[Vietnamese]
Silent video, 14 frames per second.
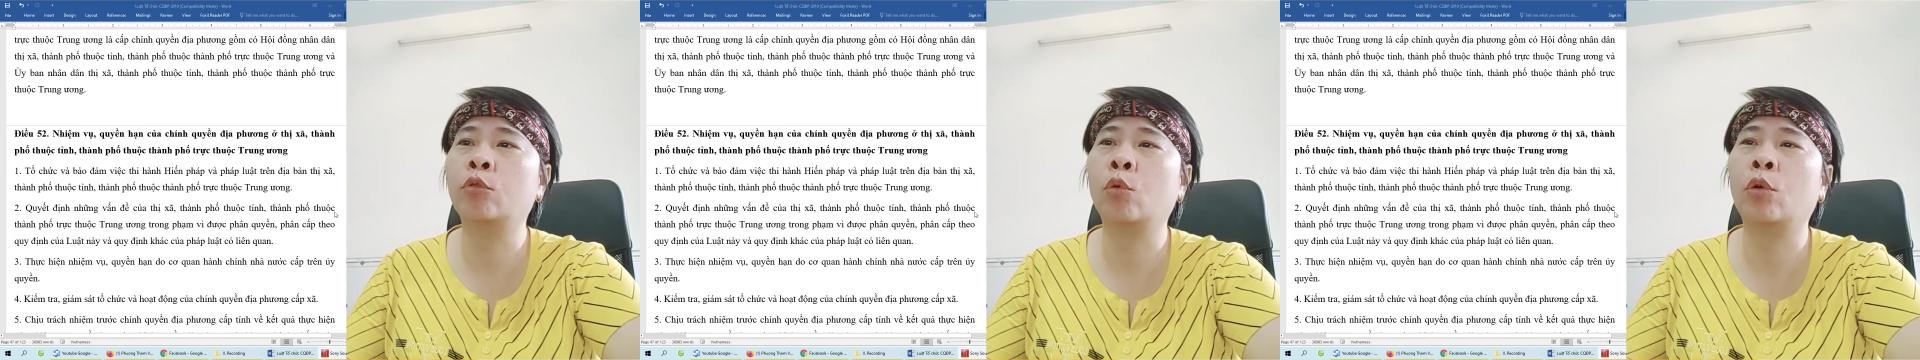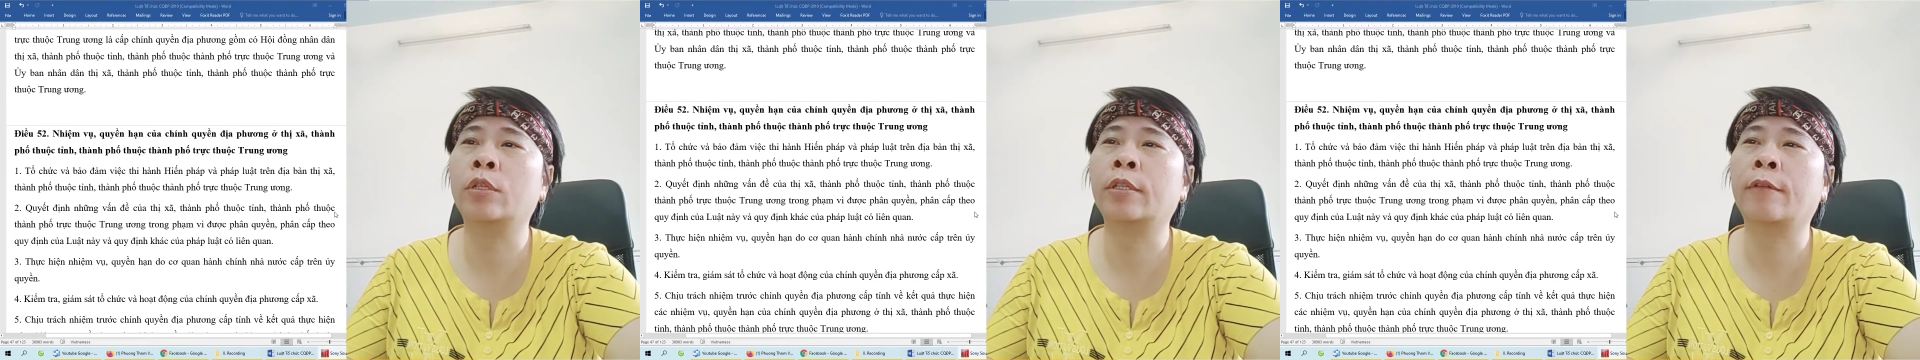
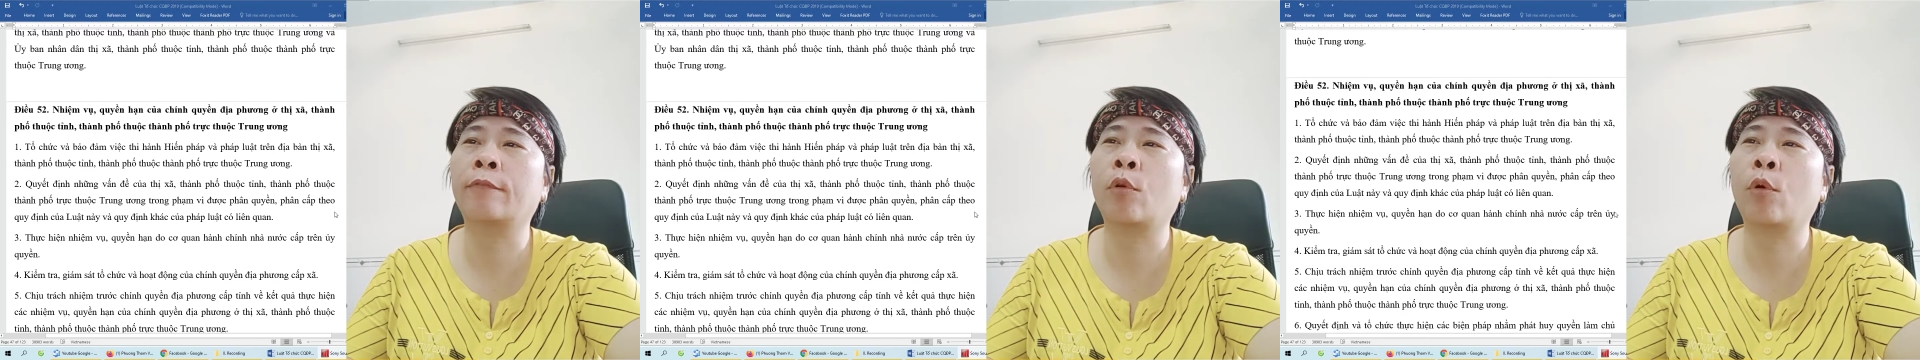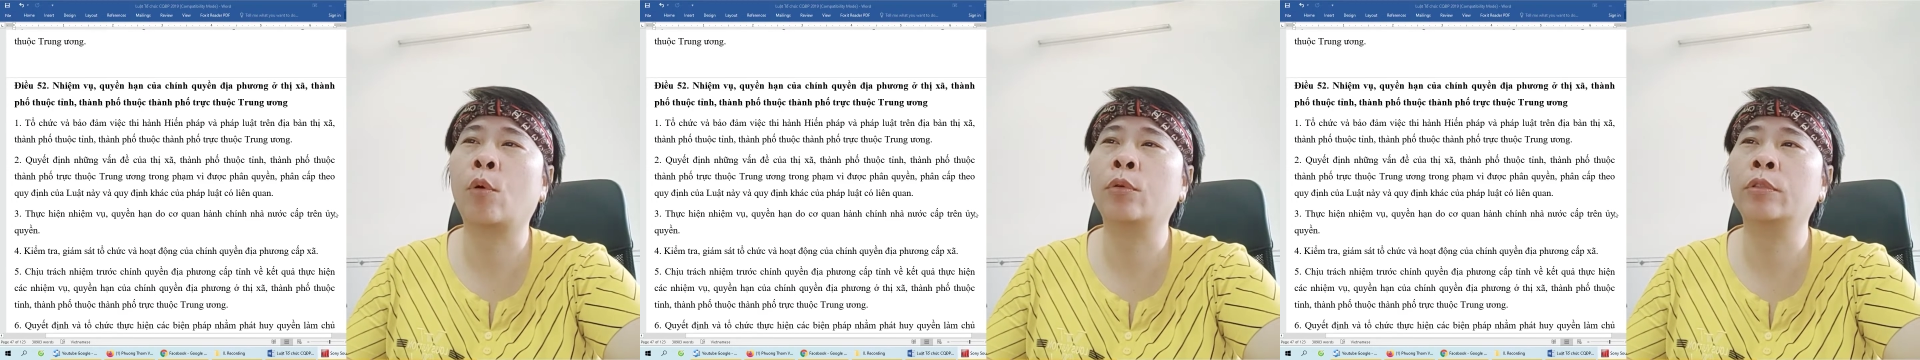thuộc thành
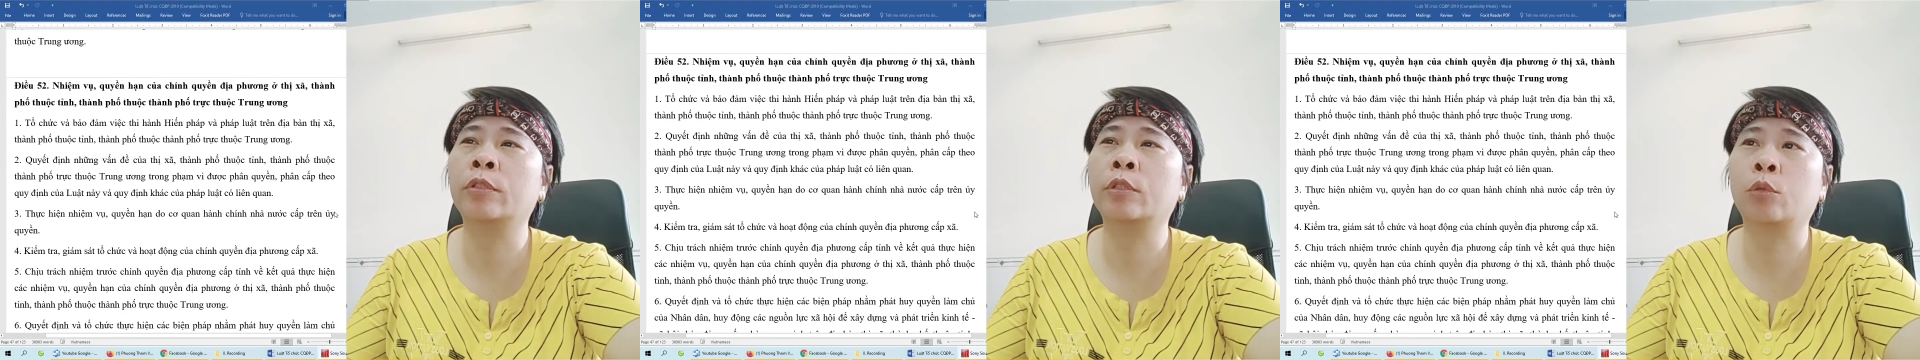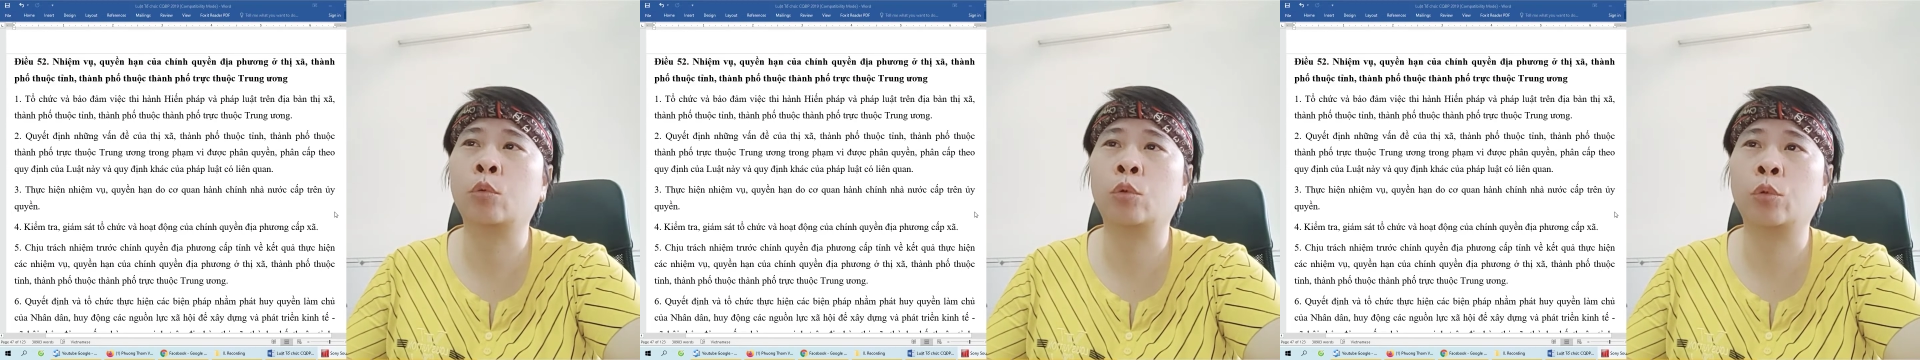phố trực
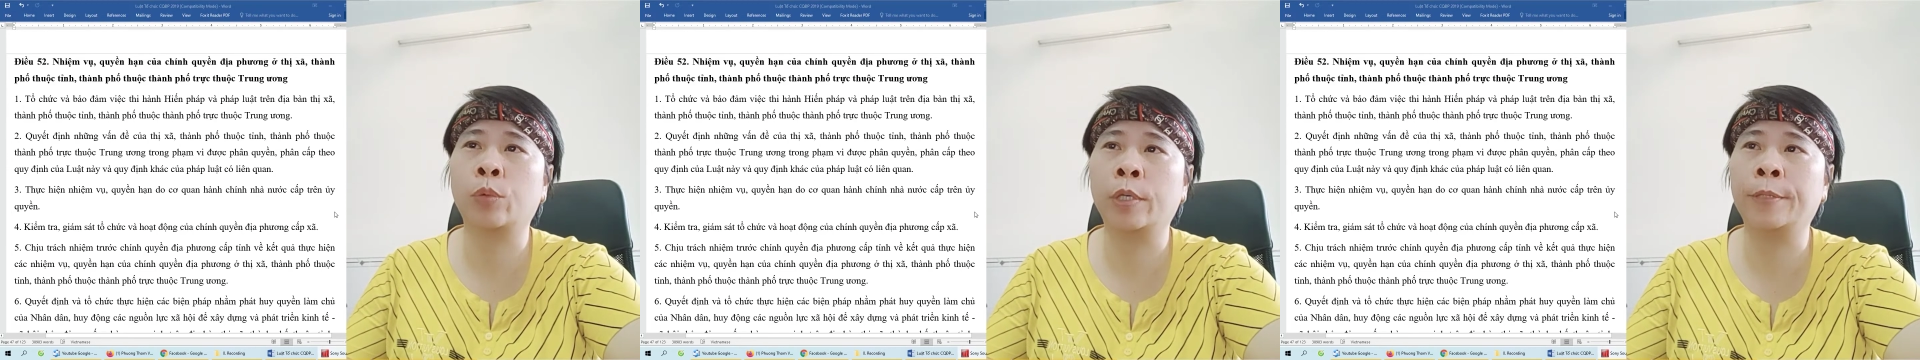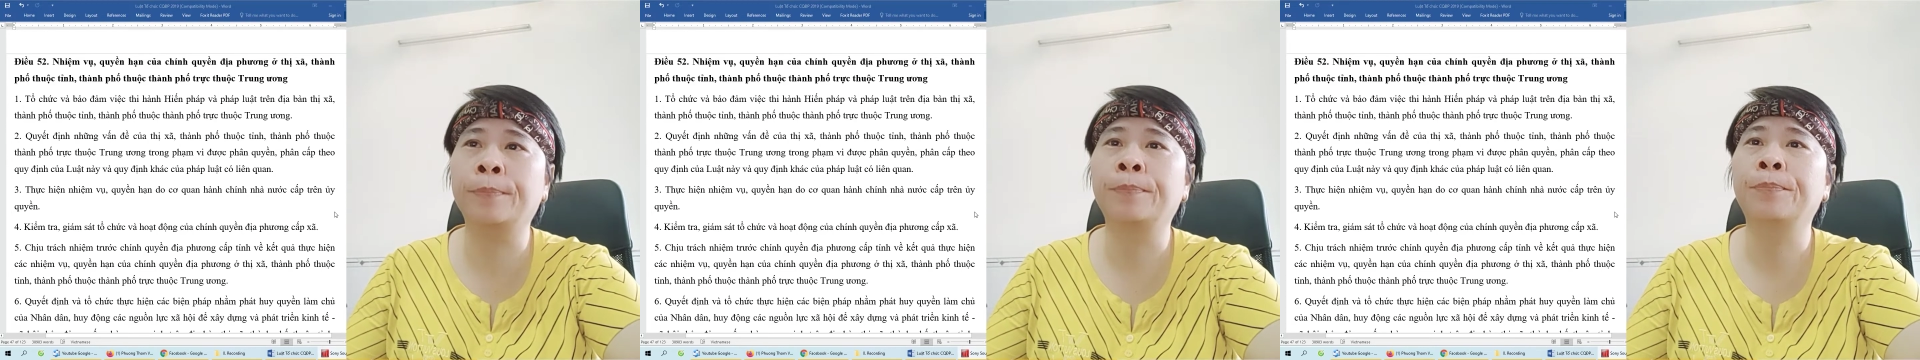thuộc trung
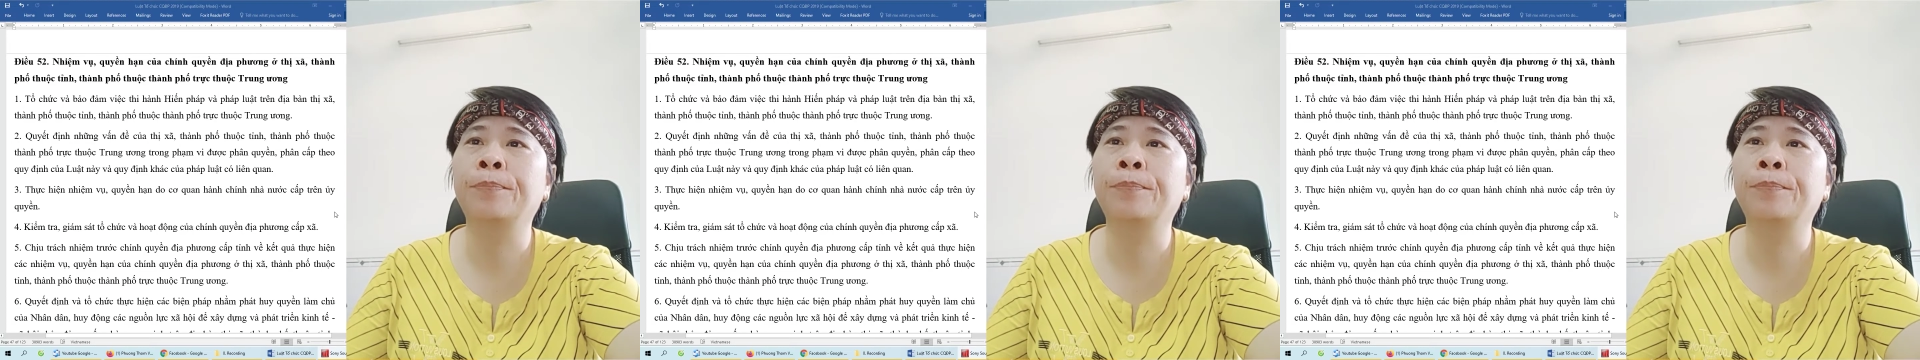ương.